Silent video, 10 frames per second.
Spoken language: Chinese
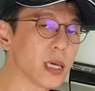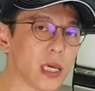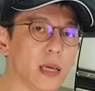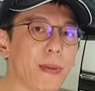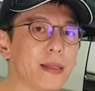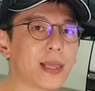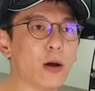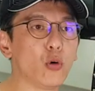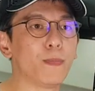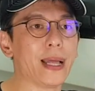一般
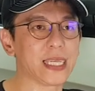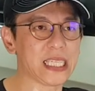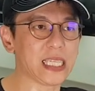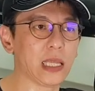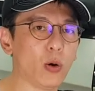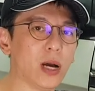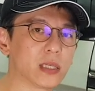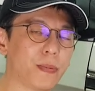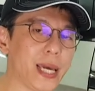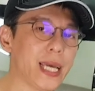道路版以前的话
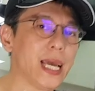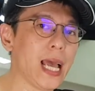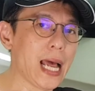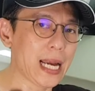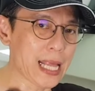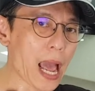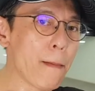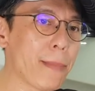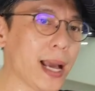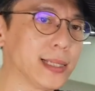是配两
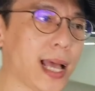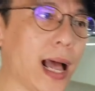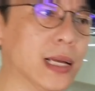百长